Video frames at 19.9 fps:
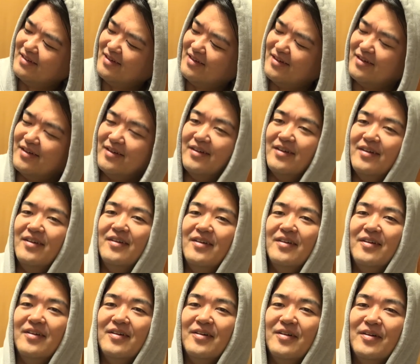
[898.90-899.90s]

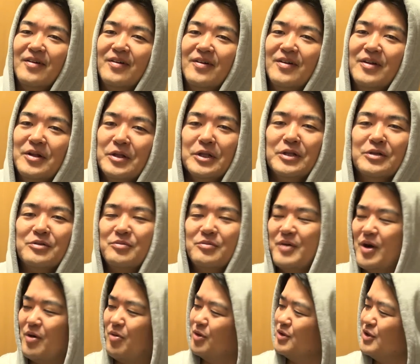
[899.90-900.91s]
ああ
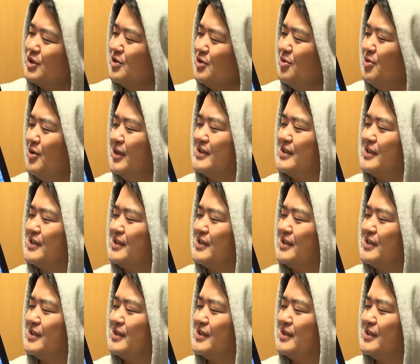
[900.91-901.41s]
まあ、こっちの方が